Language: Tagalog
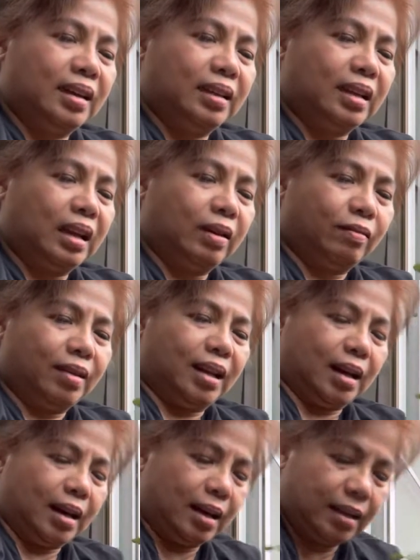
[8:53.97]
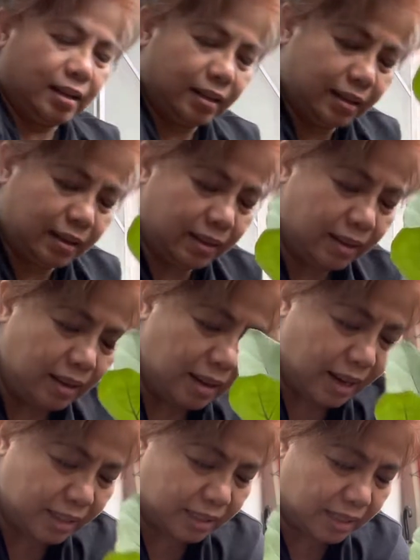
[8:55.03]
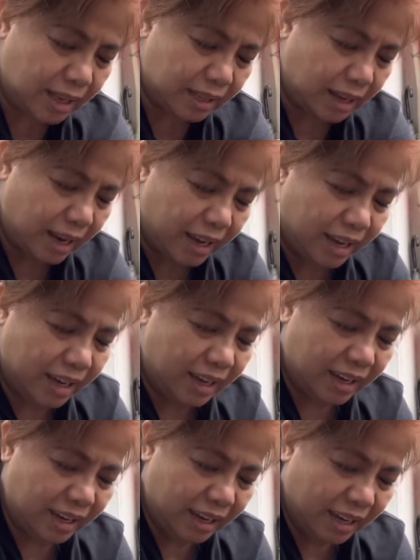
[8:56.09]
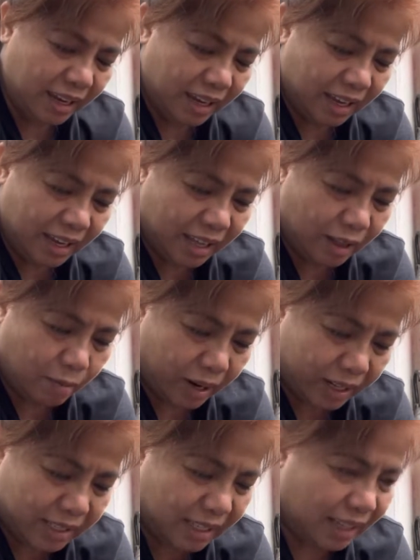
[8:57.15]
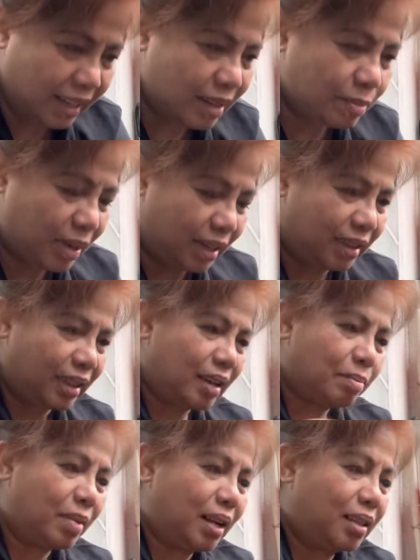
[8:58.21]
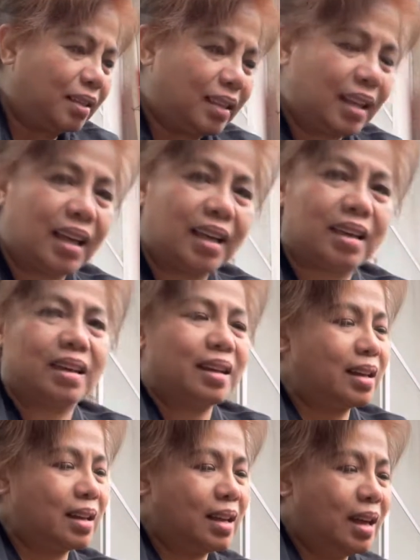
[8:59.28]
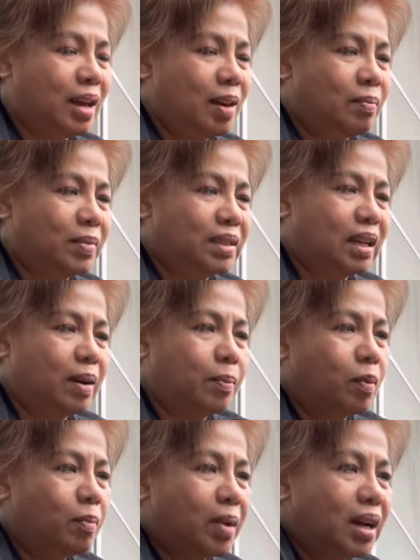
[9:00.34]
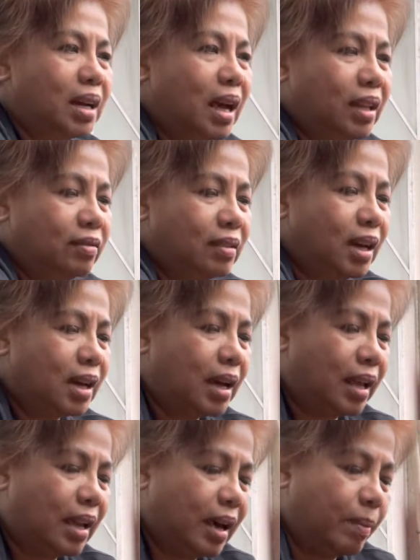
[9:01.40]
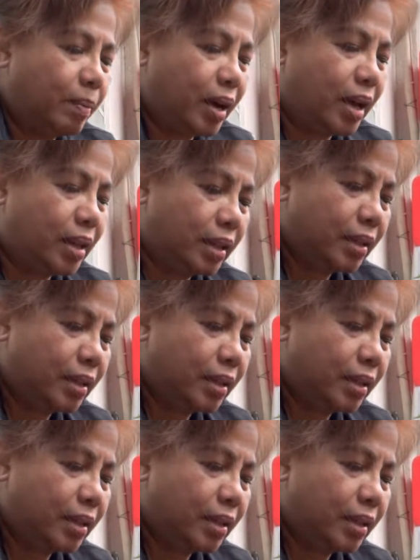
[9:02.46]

dalawa lang at sana ay lumaki silang magandang maganda tara po man ano na halaan